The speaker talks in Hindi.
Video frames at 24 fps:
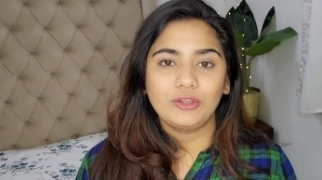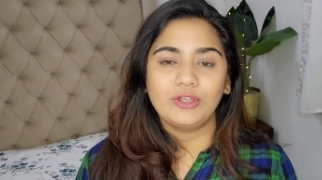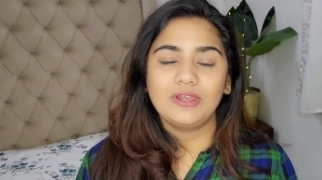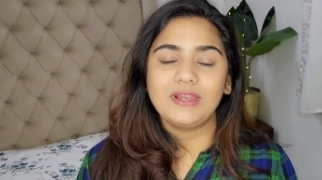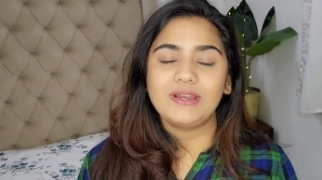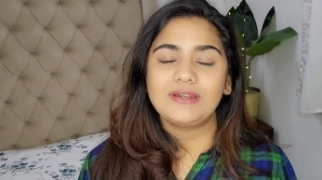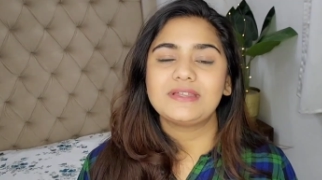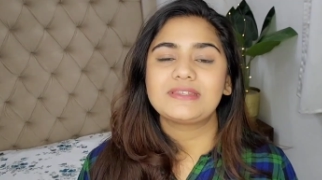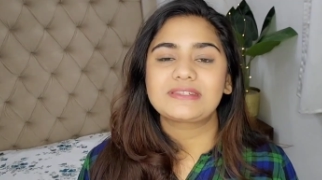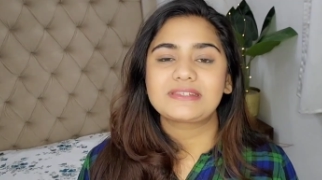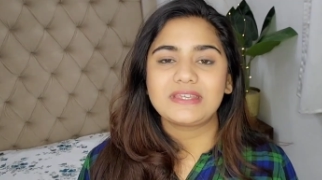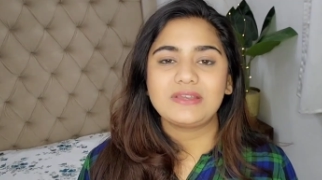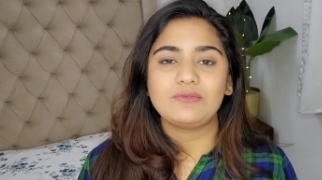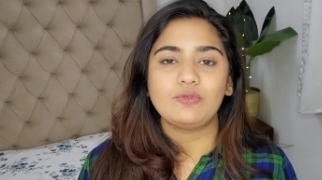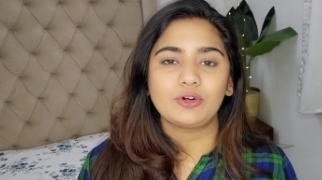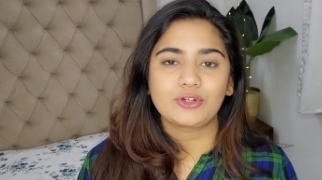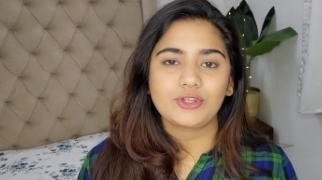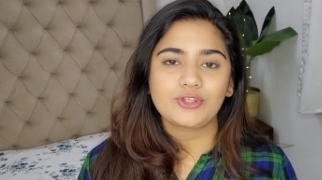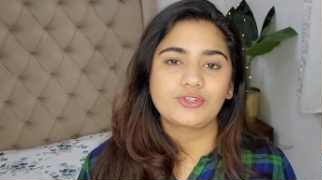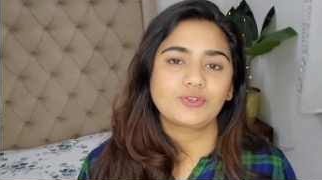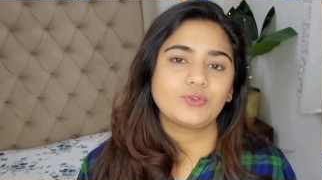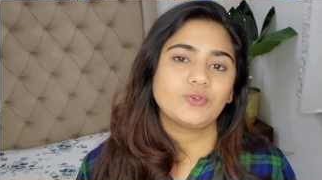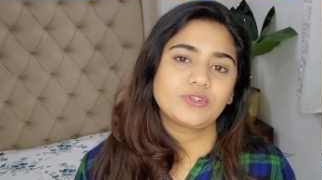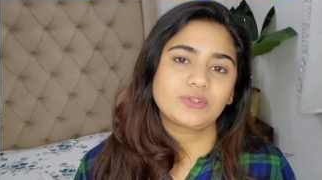ना लेट अस सी
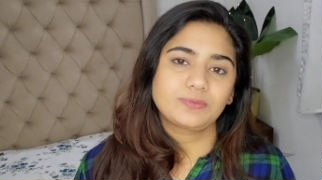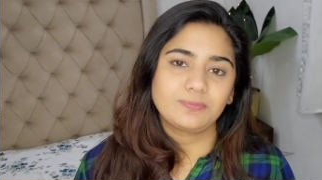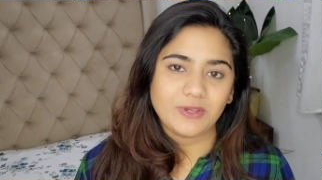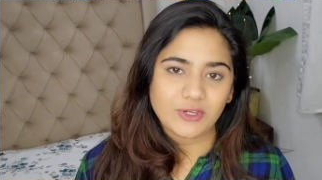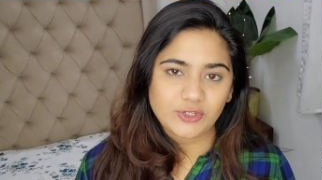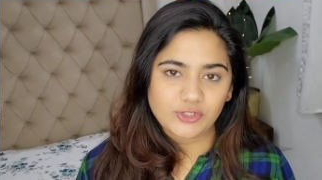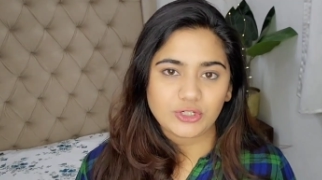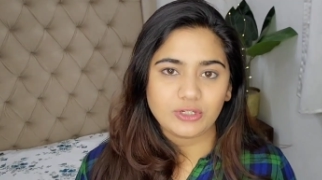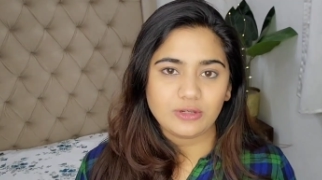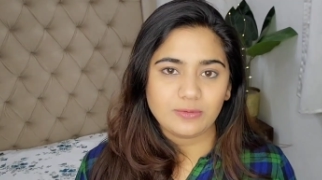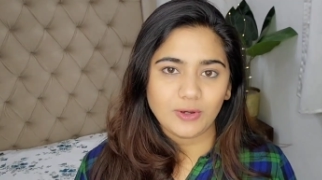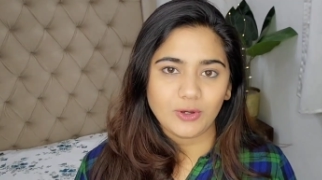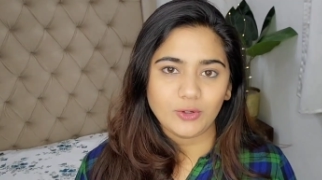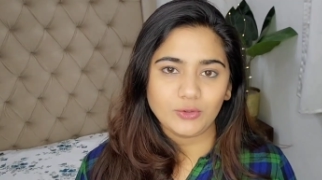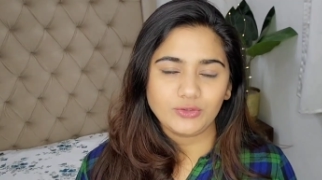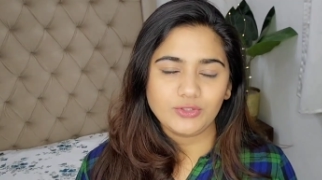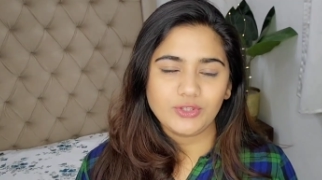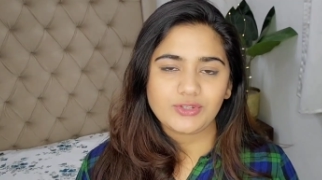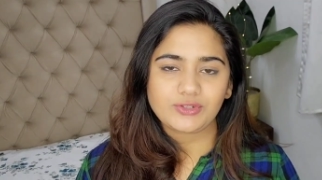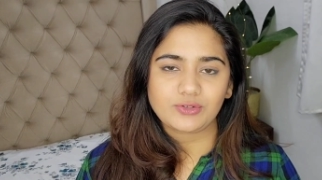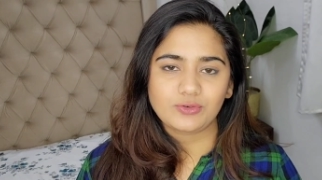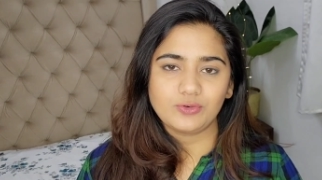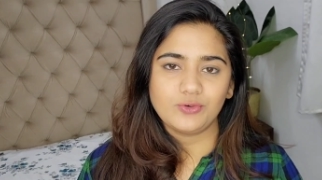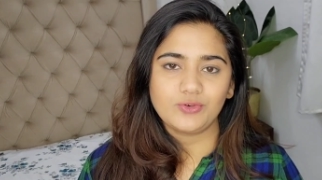व्हाट इज सो स्पेशल अबाउट
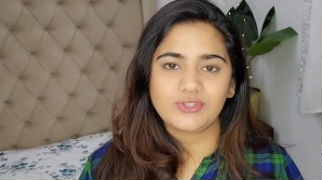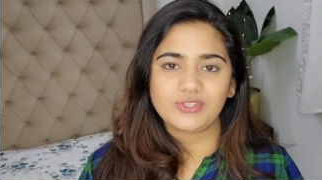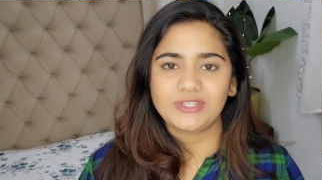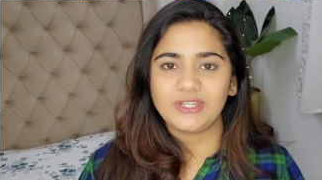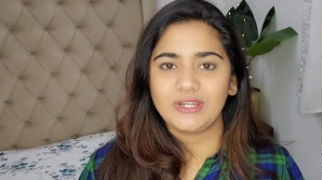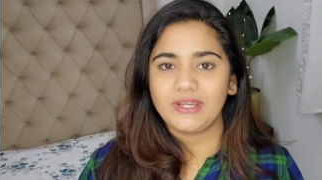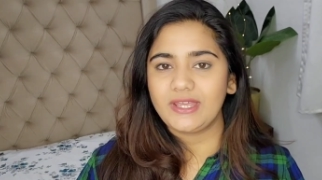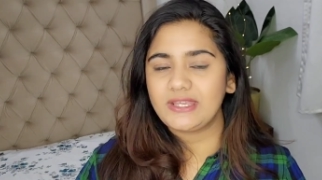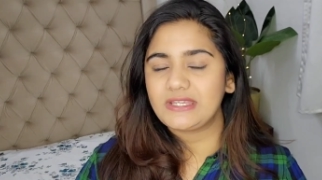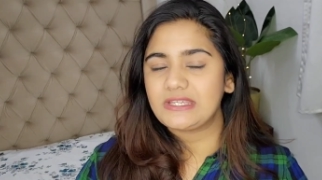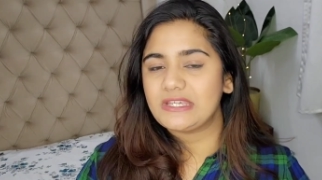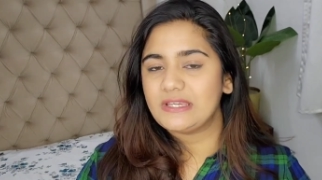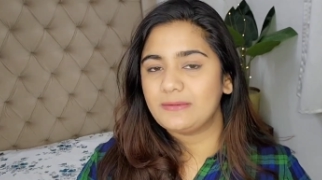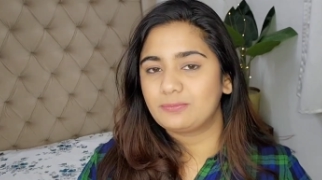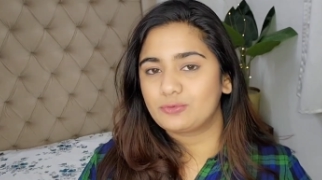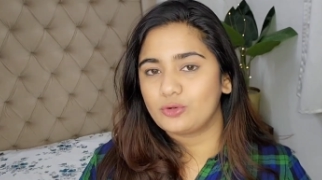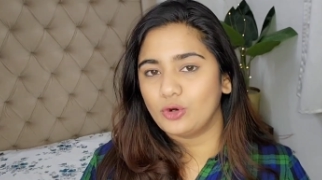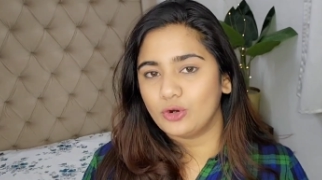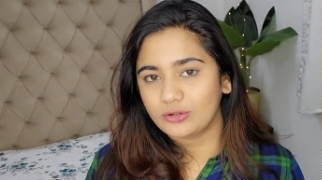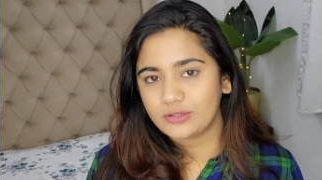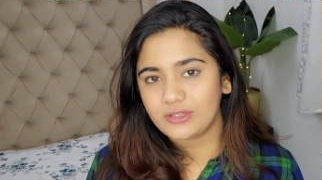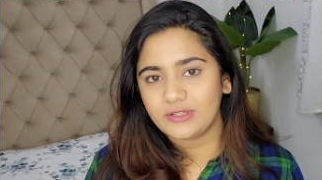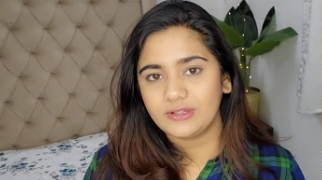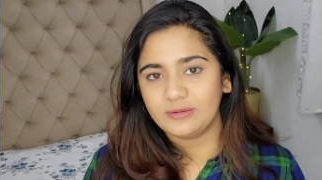दिस कोर्स दैट आई कीप
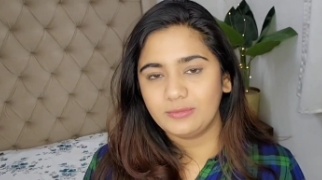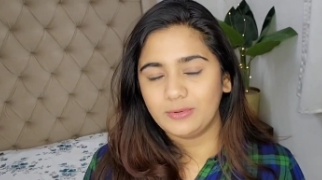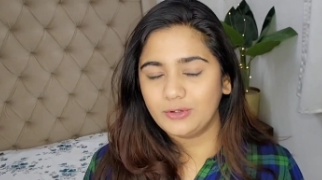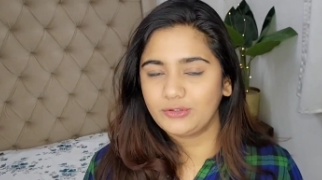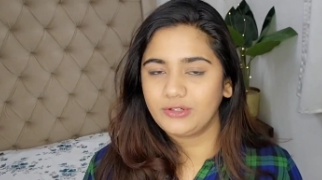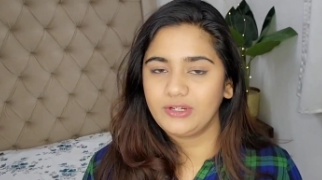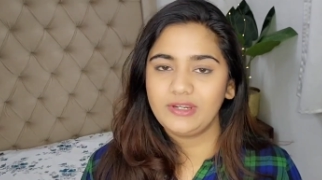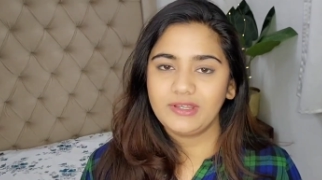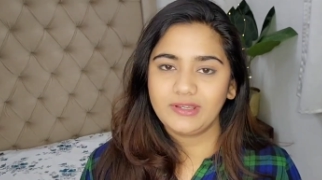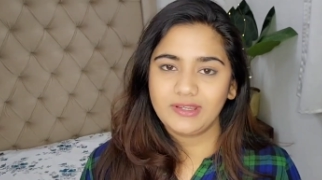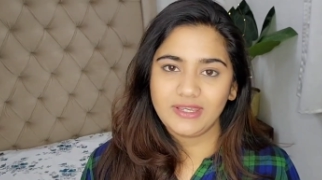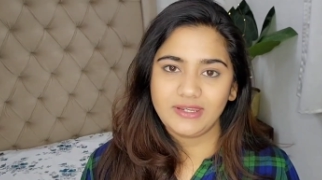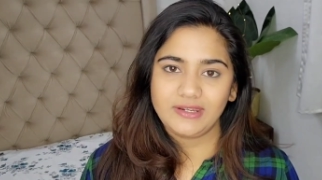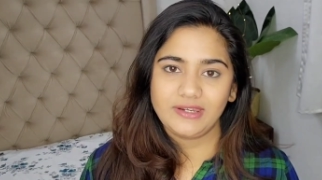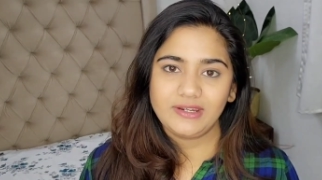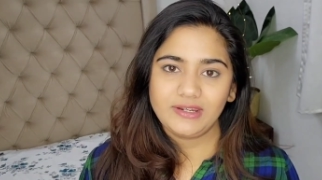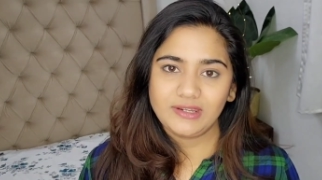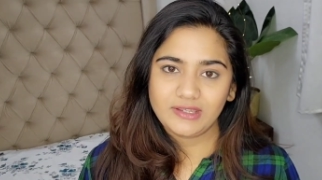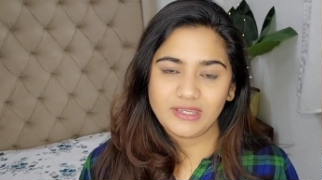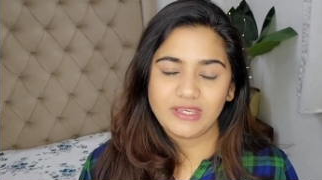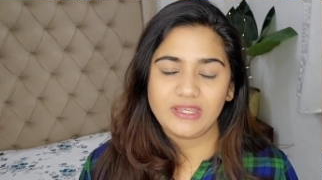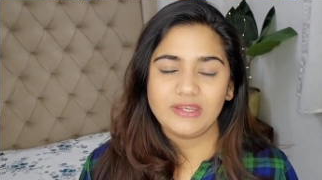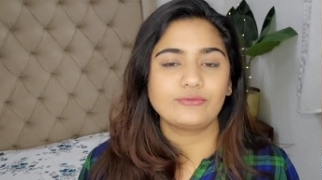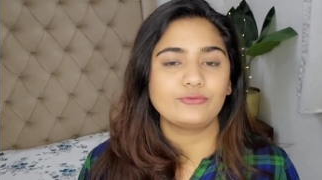टॉकिंग अबाउट इट अगेन
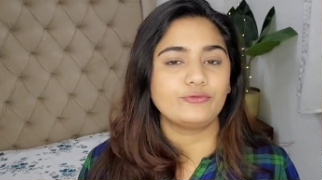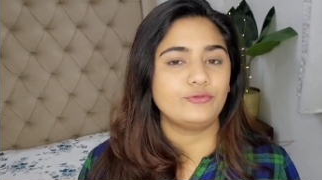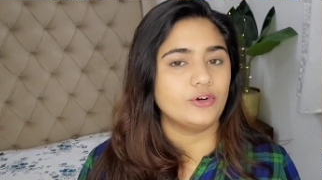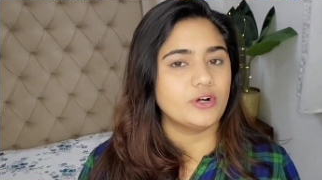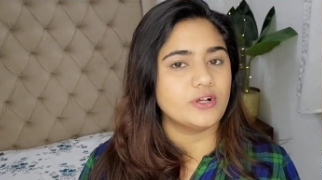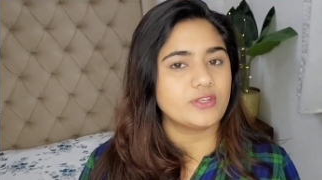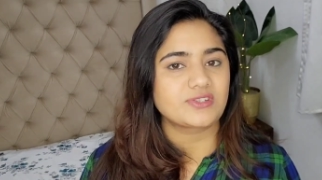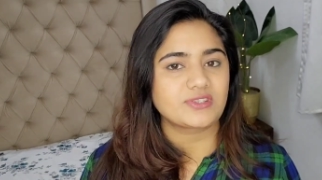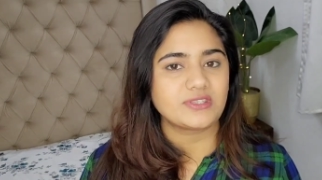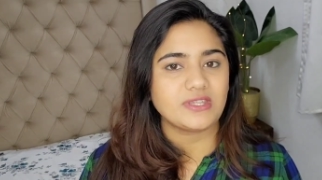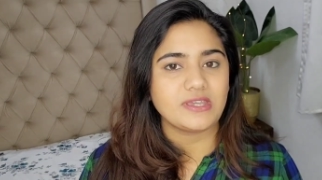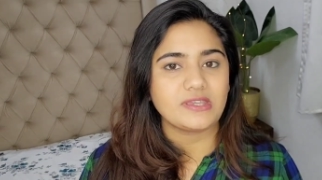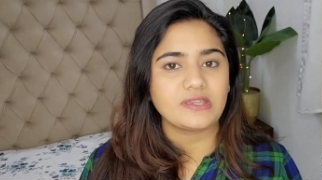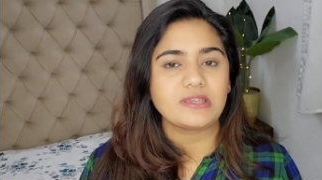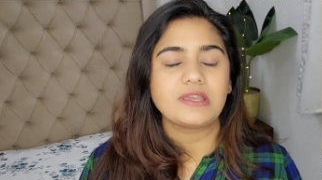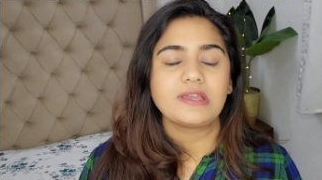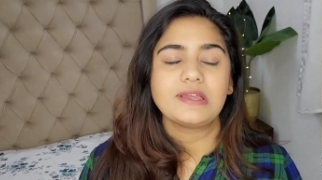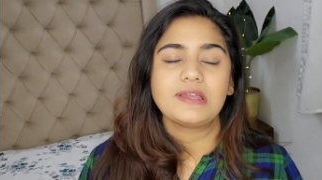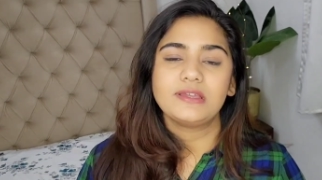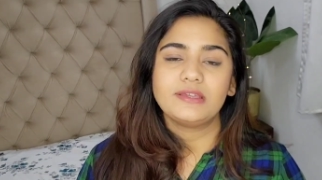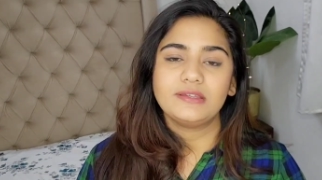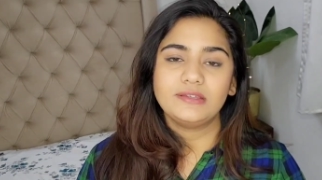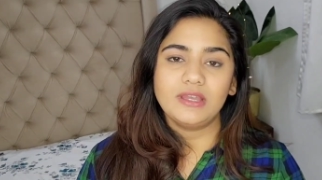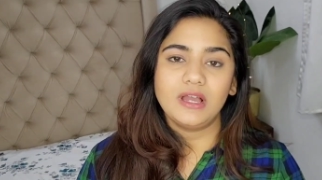एंड अगेन फर्स्ट थिंग
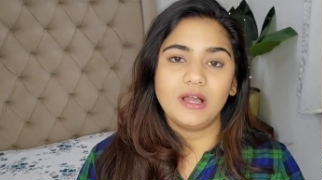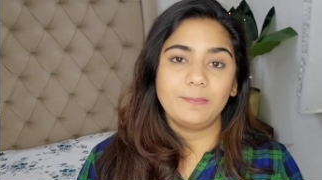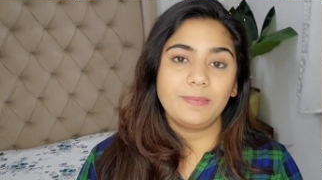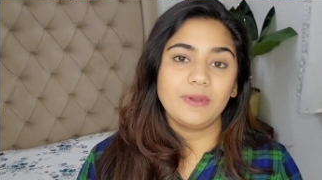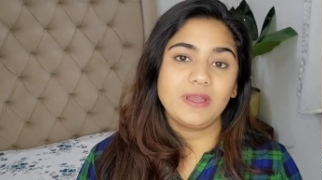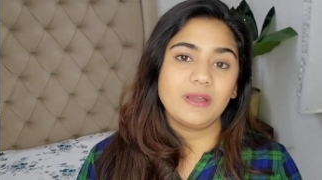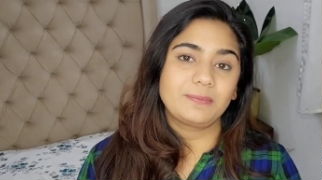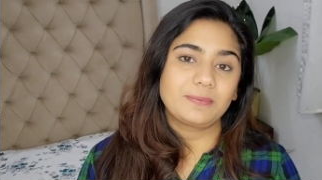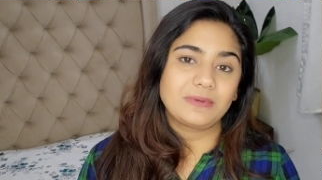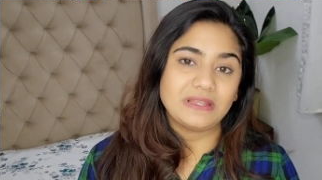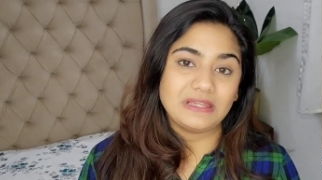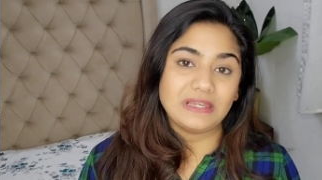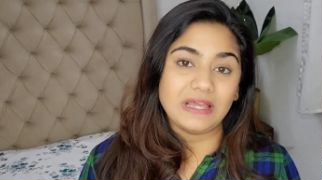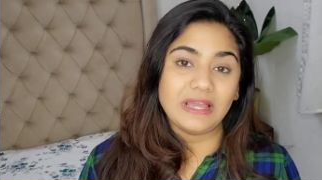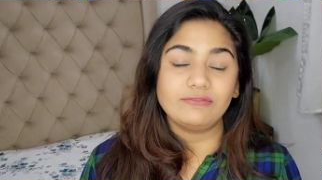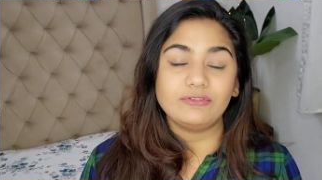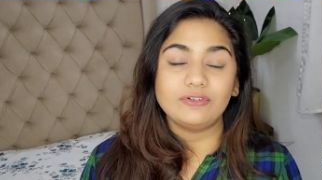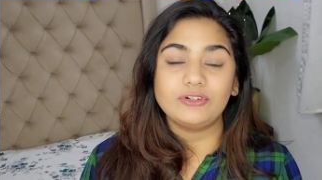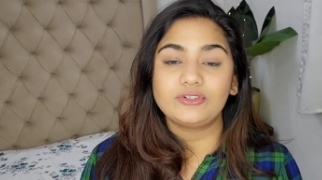यहाँ पे आपके लाइव